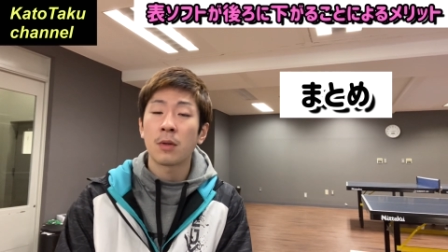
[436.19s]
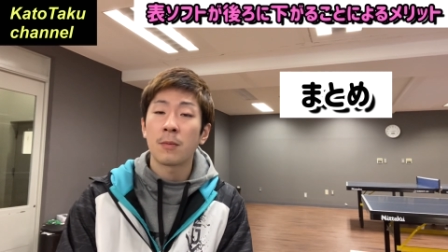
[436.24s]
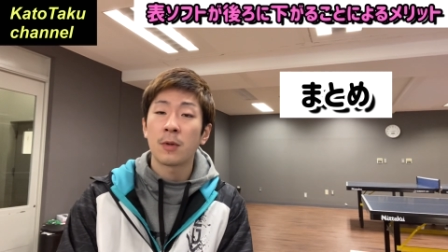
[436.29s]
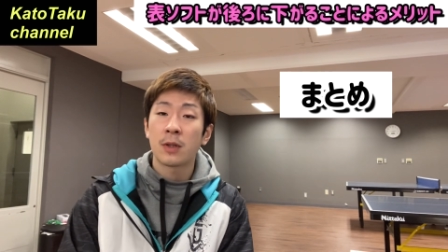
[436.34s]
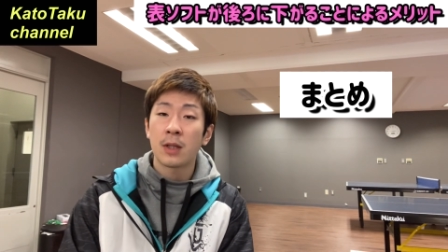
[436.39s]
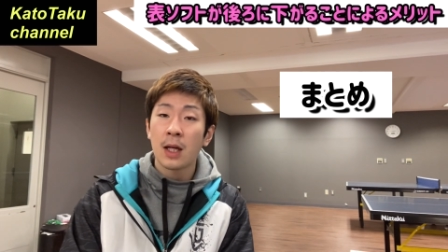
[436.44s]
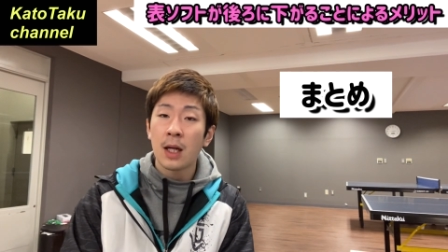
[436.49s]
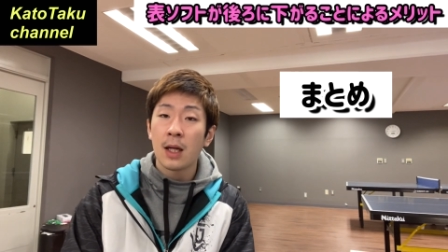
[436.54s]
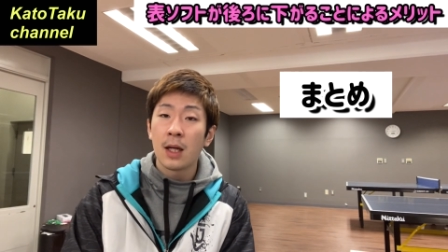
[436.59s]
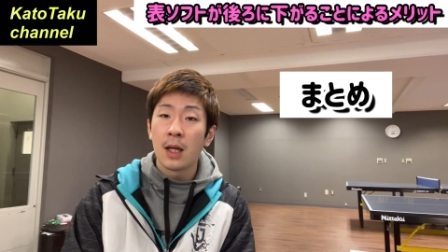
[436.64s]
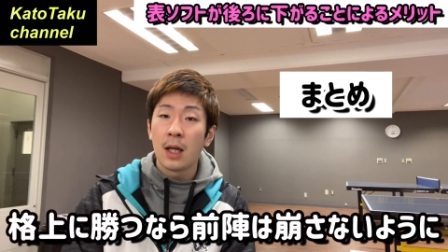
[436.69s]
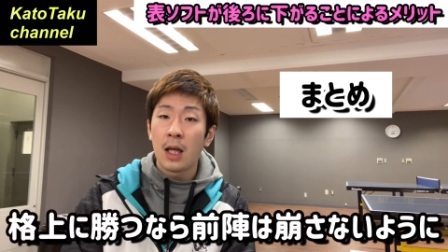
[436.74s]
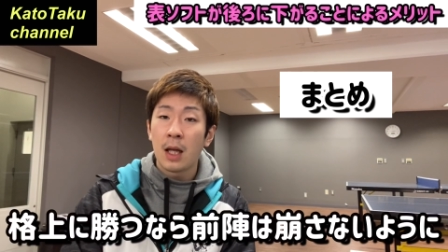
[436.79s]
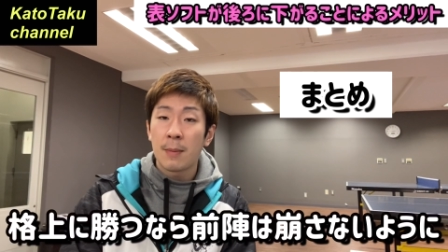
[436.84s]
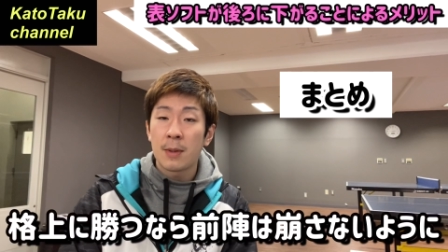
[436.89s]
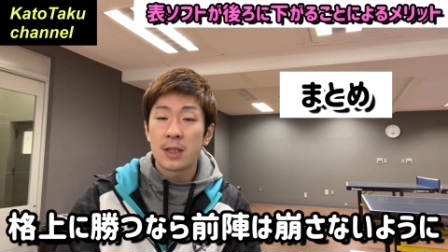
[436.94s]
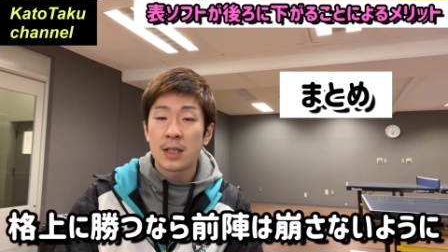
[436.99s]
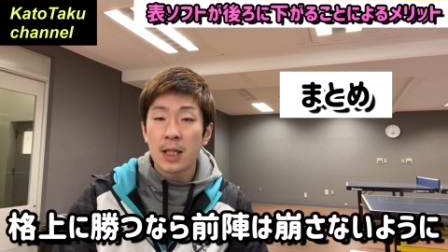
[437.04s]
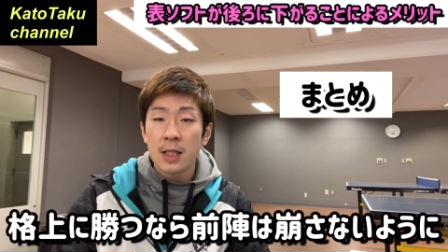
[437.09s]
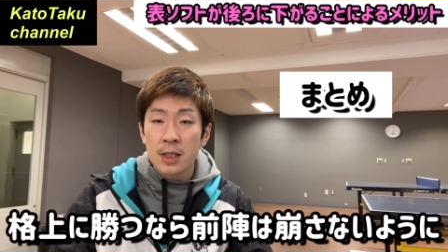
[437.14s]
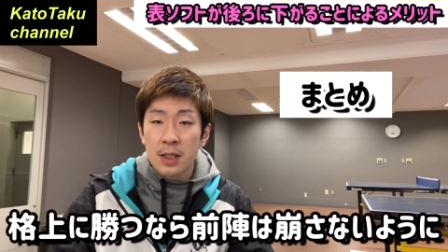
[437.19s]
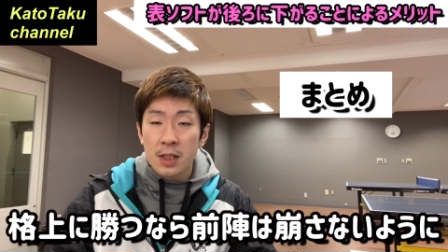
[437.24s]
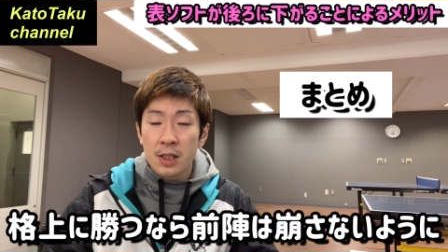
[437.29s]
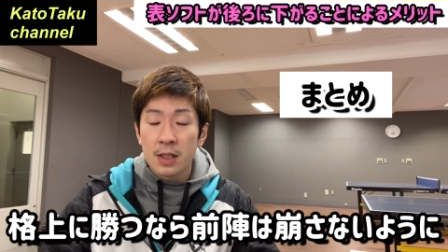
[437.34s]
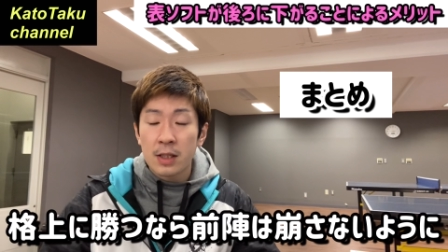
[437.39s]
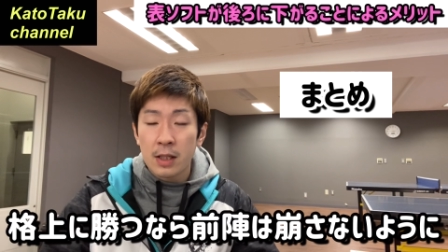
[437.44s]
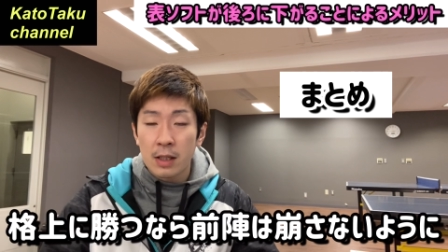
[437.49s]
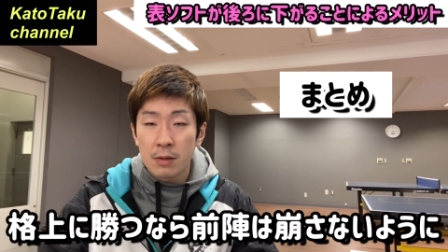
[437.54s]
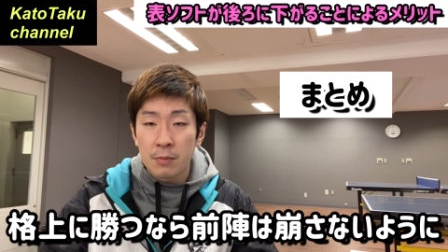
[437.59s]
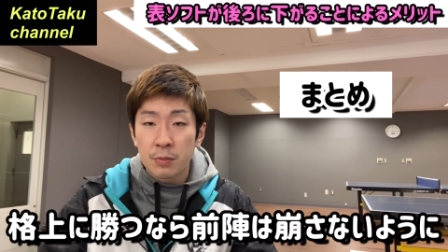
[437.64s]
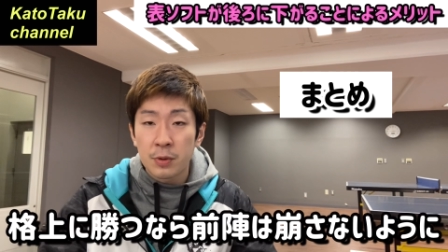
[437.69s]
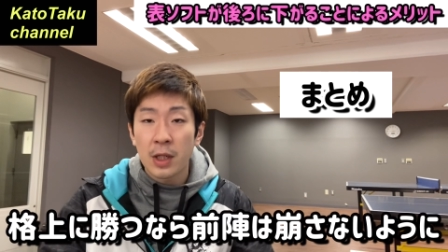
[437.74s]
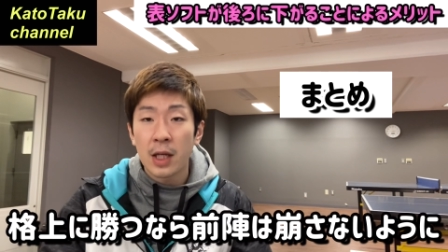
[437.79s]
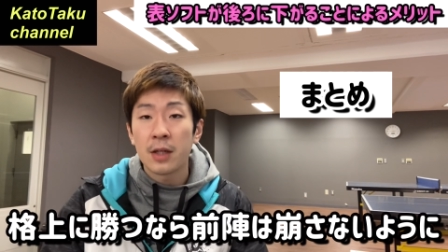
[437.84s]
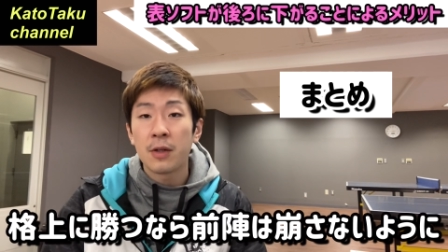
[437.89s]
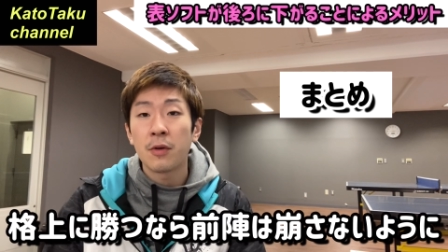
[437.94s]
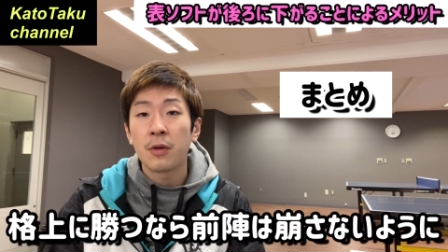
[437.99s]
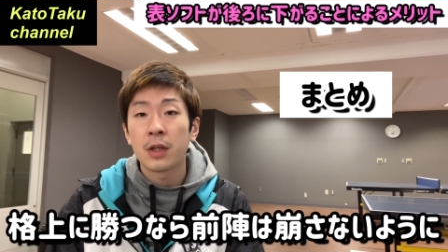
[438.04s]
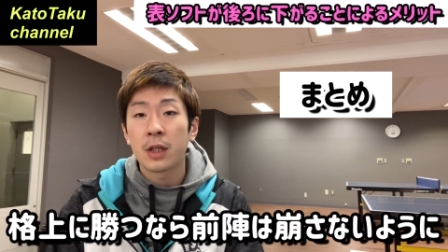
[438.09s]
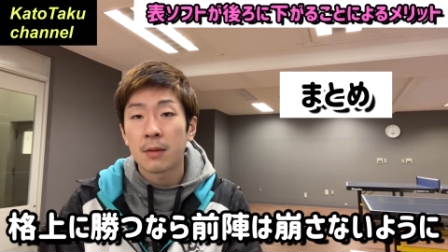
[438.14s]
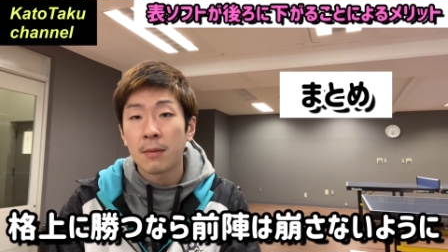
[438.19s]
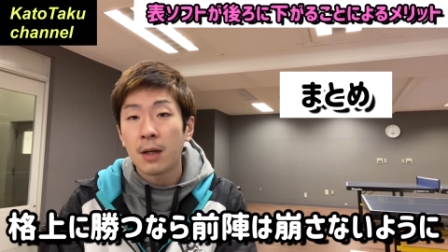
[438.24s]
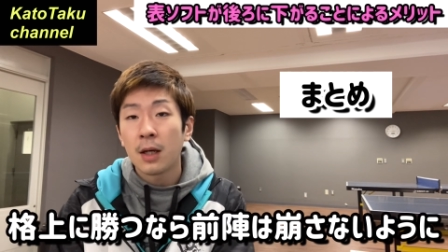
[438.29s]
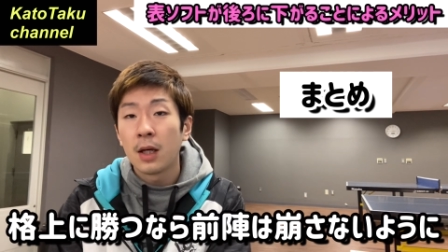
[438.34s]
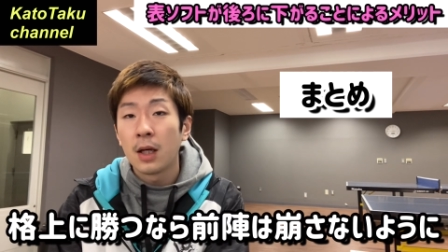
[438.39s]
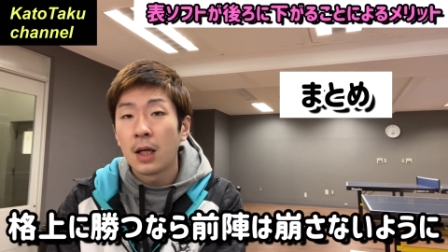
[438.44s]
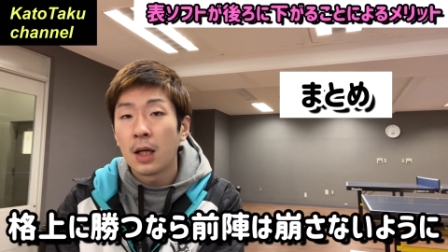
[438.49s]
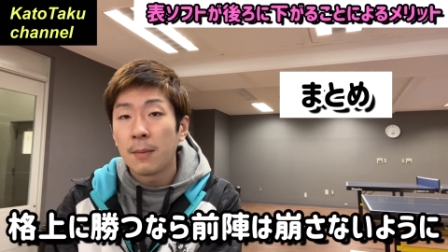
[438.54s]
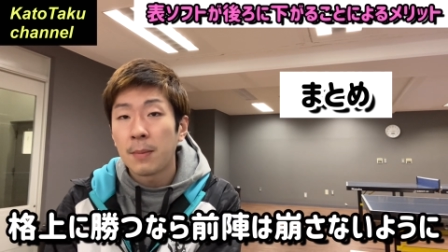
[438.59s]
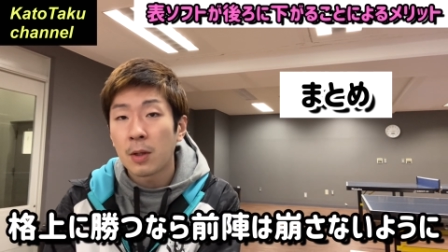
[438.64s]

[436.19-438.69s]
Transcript: と思ったら前陣っていうプレー領域はやっ